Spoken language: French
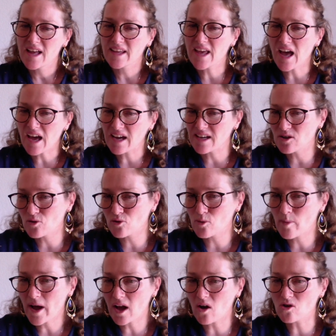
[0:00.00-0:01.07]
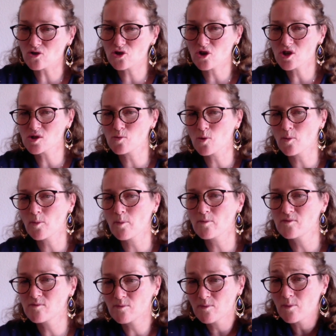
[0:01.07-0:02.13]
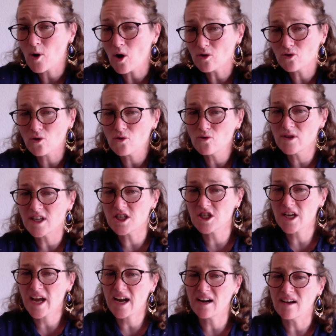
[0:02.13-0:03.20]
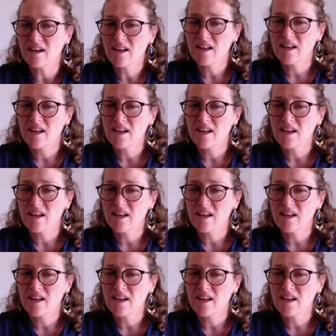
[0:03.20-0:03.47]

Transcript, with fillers: car il ne faut pas grand-chose pour prendre une échelle